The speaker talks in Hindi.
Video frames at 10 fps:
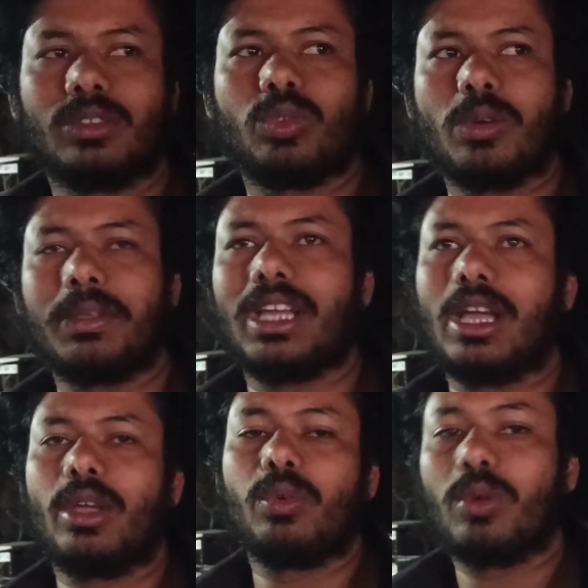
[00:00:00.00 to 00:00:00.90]
तो अभी
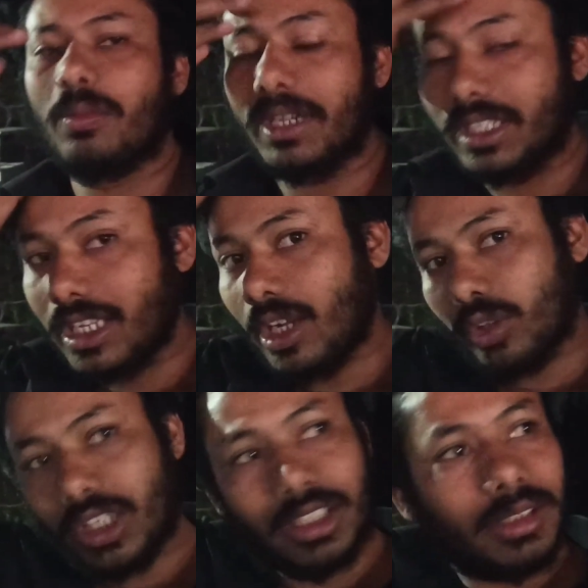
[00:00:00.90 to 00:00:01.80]
आया हूँ मैं टीका
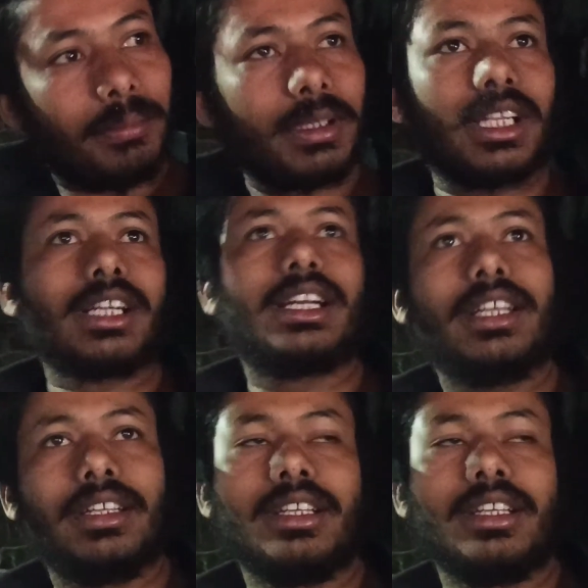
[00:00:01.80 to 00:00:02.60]
मियाँ बर्गर खाने